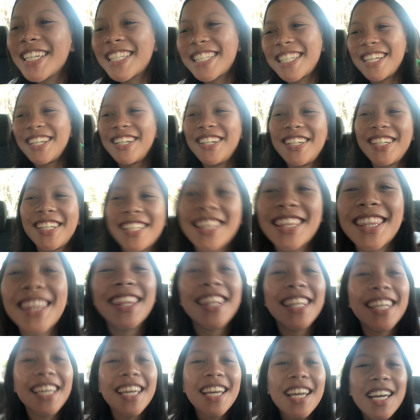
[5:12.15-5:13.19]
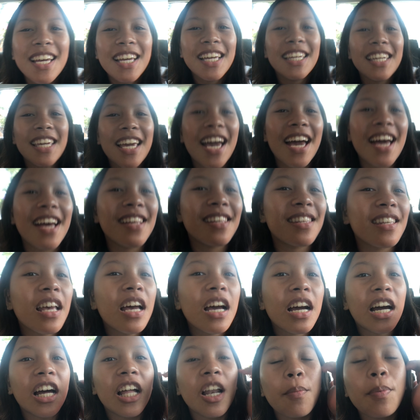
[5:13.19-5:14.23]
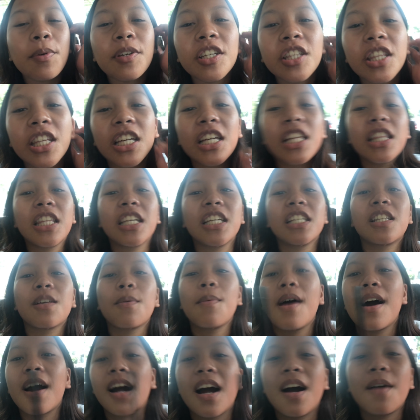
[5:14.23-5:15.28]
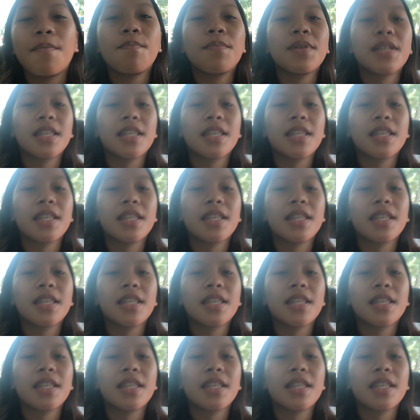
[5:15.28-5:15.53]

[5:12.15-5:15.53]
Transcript: Charot. Saan ba dyan? Yes. Kaya pa siya tingin-tingin sa mga cup.